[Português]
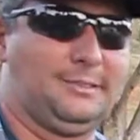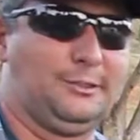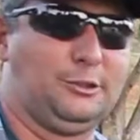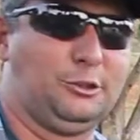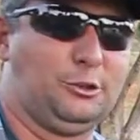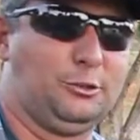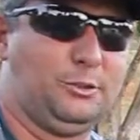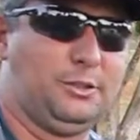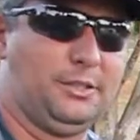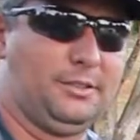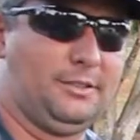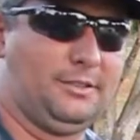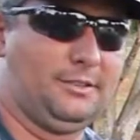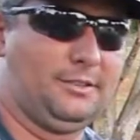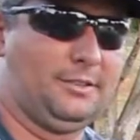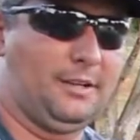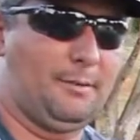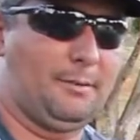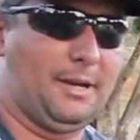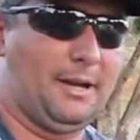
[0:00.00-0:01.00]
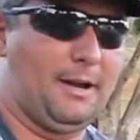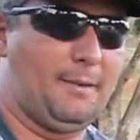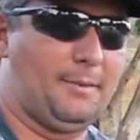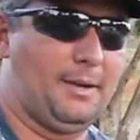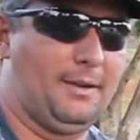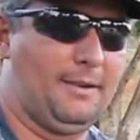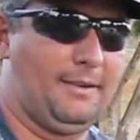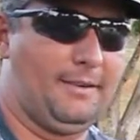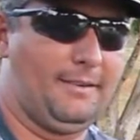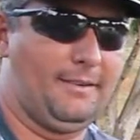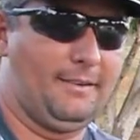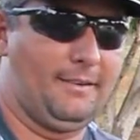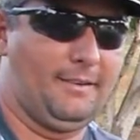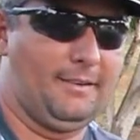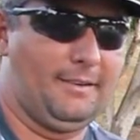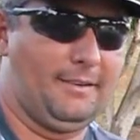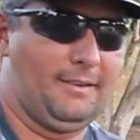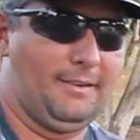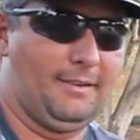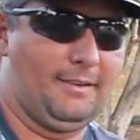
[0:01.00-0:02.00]
Uh, tá brava.
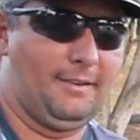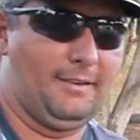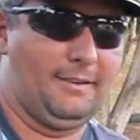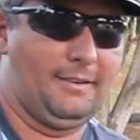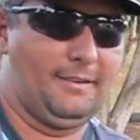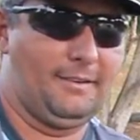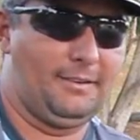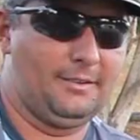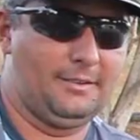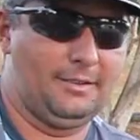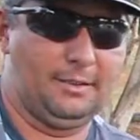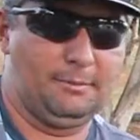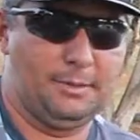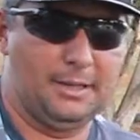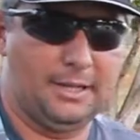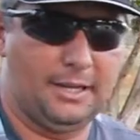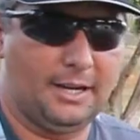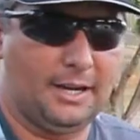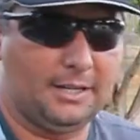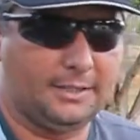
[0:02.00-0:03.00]
Liberei a